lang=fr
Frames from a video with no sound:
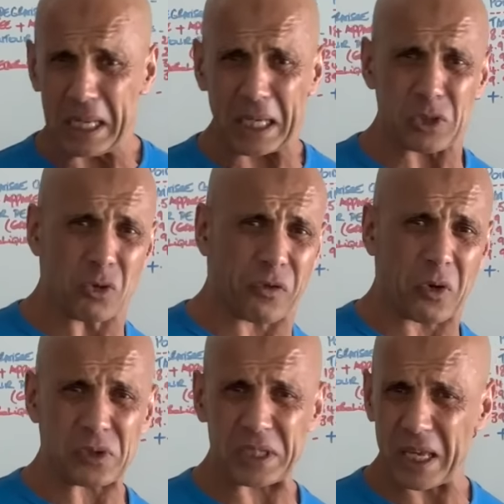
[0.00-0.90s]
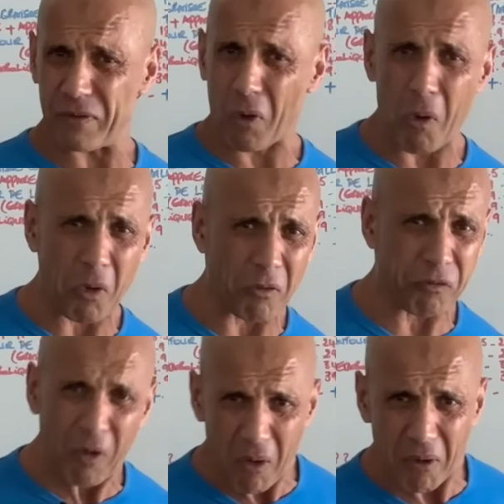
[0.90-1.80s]
les réseaux français et
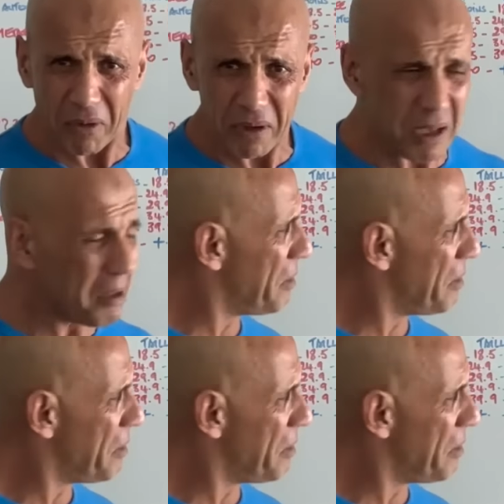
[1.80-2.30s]
francophones